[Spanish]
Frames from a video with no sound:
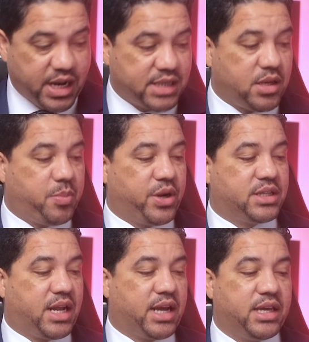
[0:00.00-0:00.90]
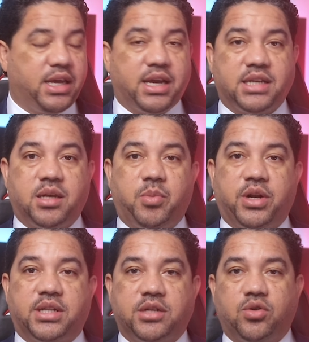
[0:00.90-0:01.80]
Gracias por estar aquí, gracias
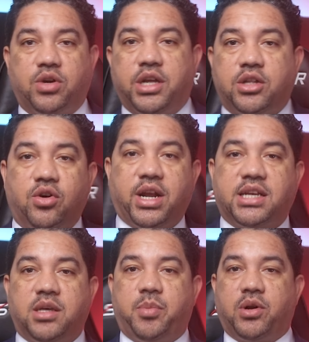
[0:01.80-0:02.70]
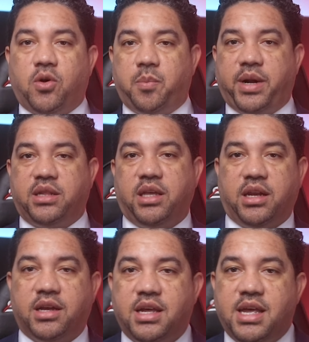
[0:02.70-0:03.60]
por estar suscrito, gracias por compartir.